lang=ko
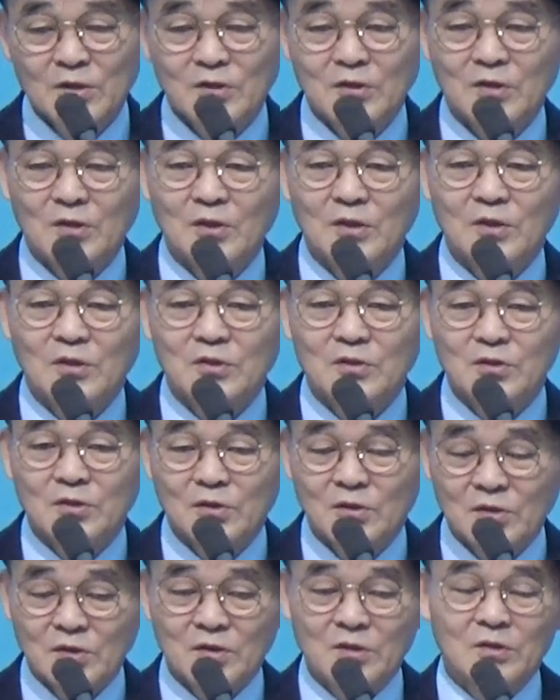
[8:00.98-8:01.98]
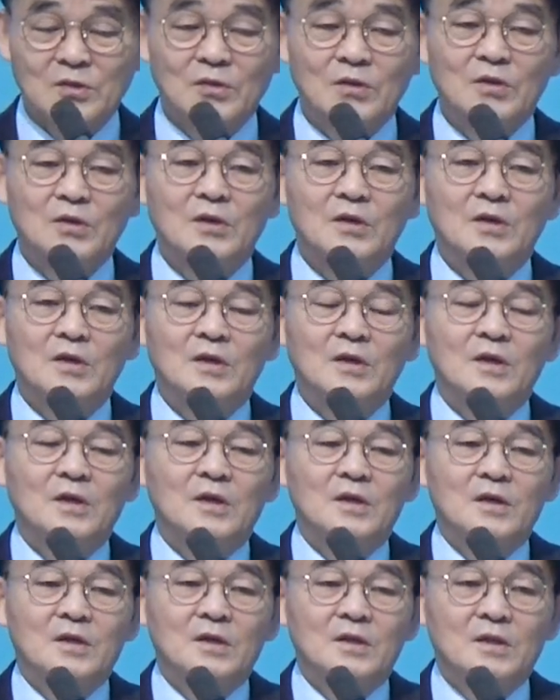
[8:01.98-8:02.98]
주여 주여 그래도
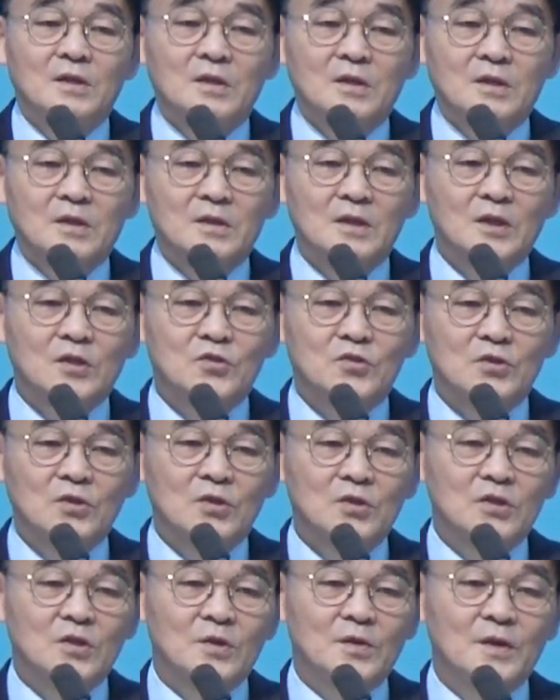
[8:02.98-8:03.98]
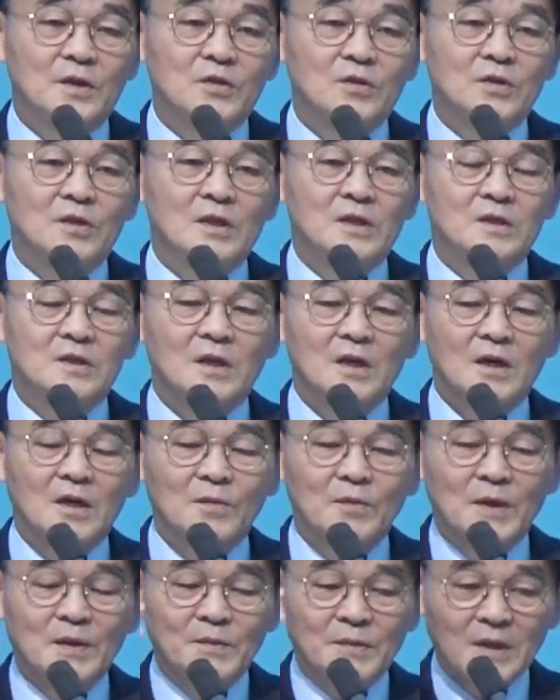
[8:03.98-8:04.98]
그냥 주여 제만 해도 내 생각과
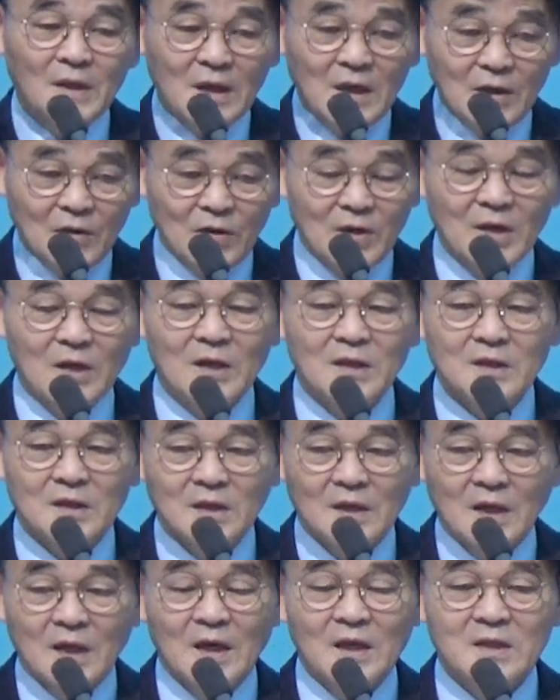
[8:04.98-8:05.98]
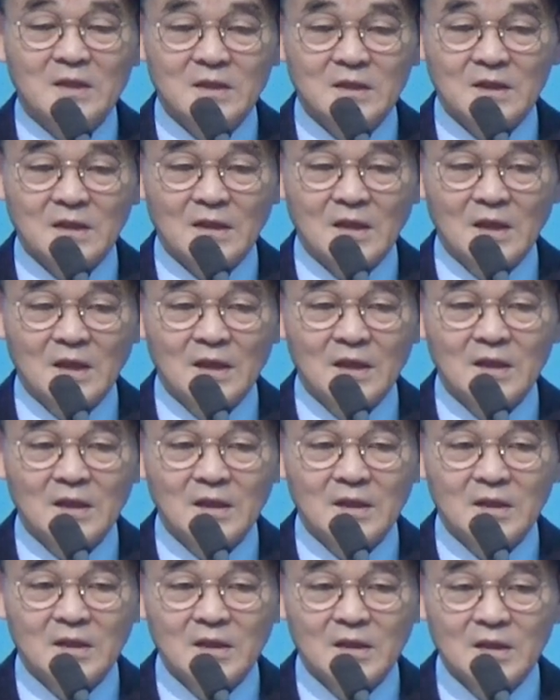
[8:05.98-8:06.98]
마음 다 올라가니까 아시니까
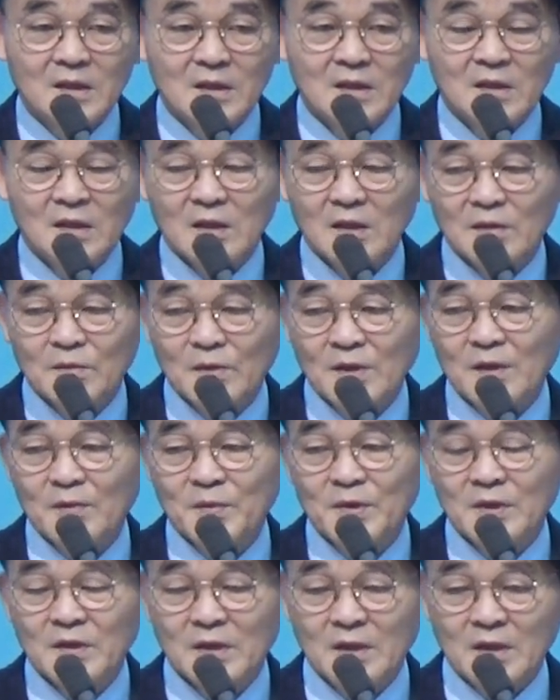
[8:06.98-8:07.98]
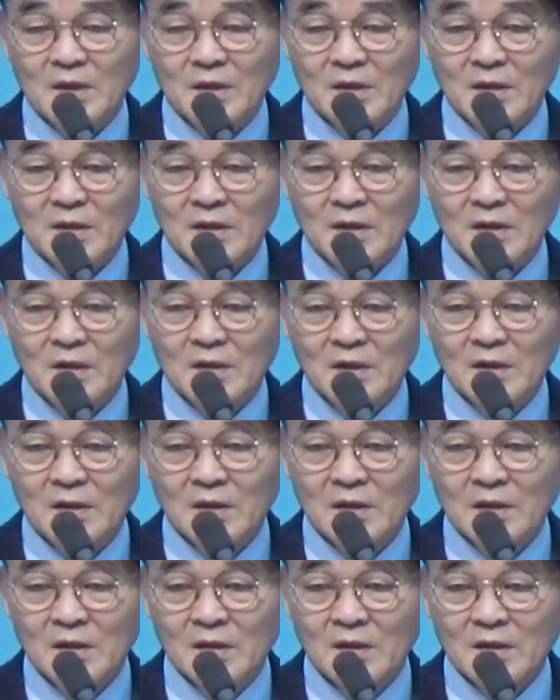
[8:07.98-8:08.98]
얼마나 편해
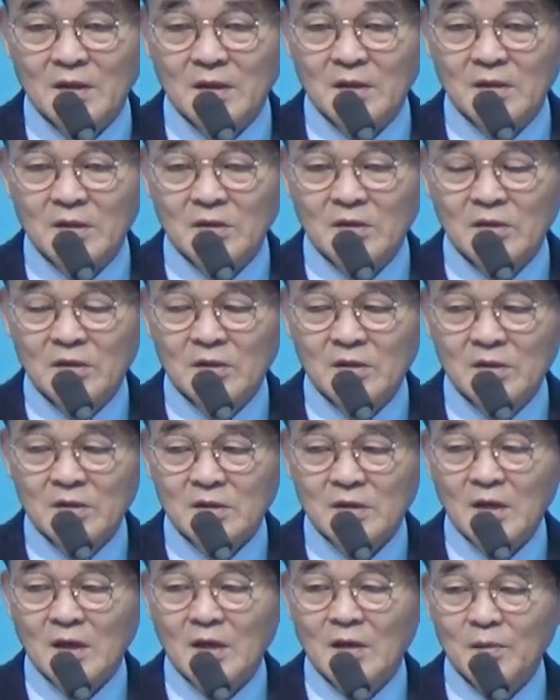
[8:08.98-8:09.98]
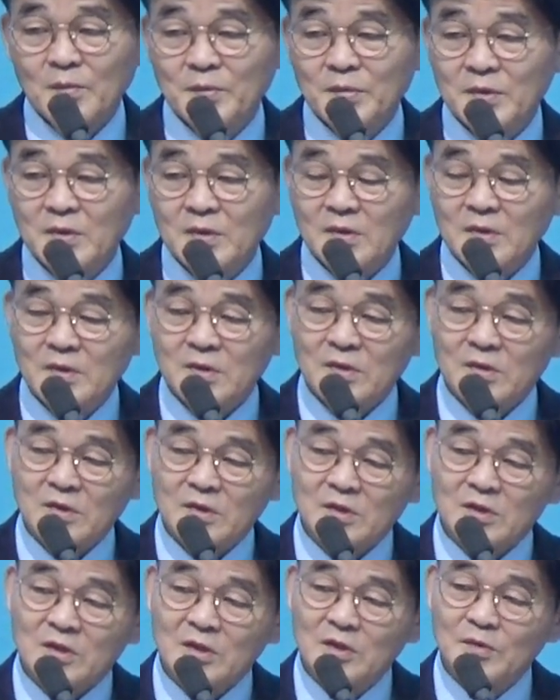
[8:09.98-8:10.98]
어? 사람 앞에는 그
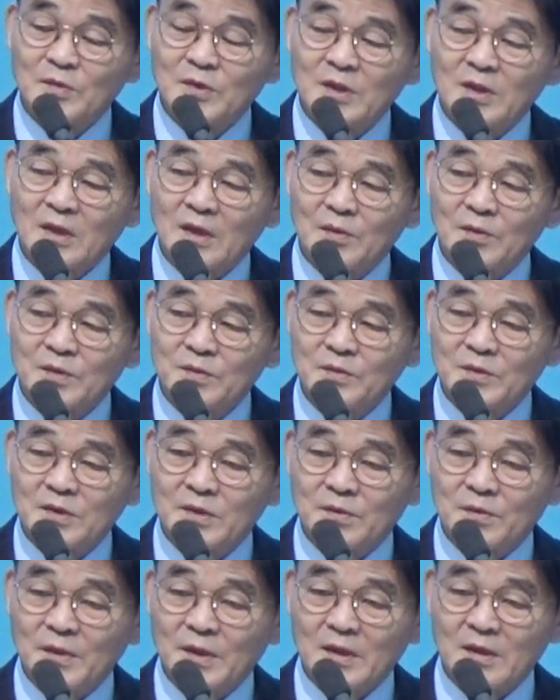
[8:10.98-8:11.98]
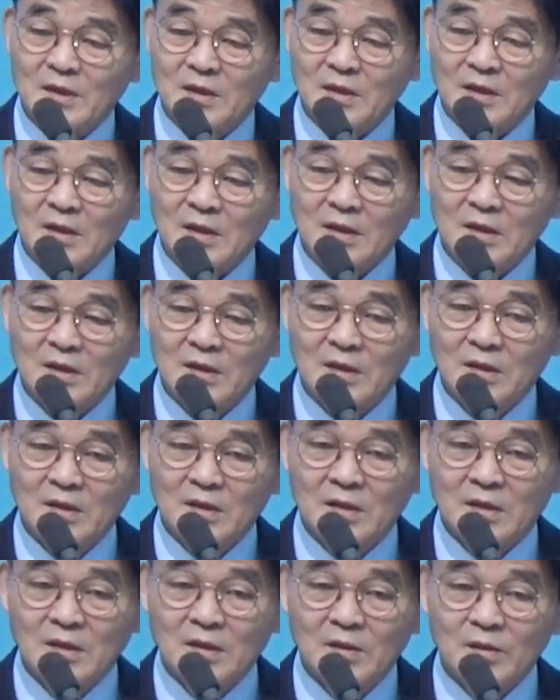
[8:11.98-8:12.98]
어떻게 설명을 하면 힘들어 말하기가
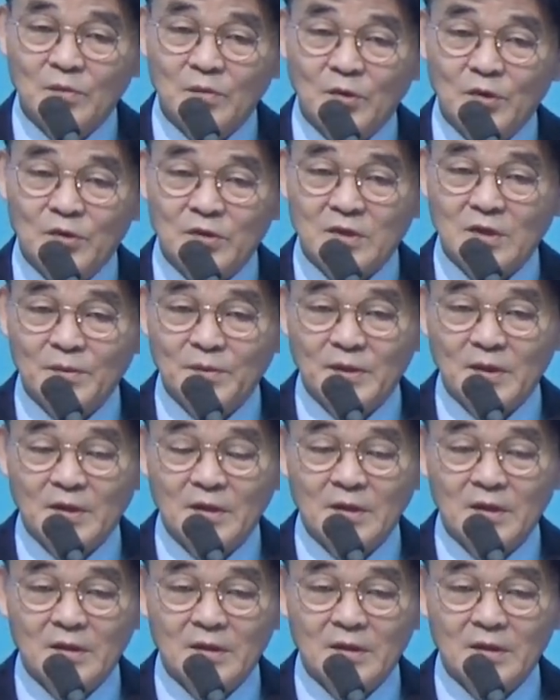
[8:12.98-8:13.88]
복잡해.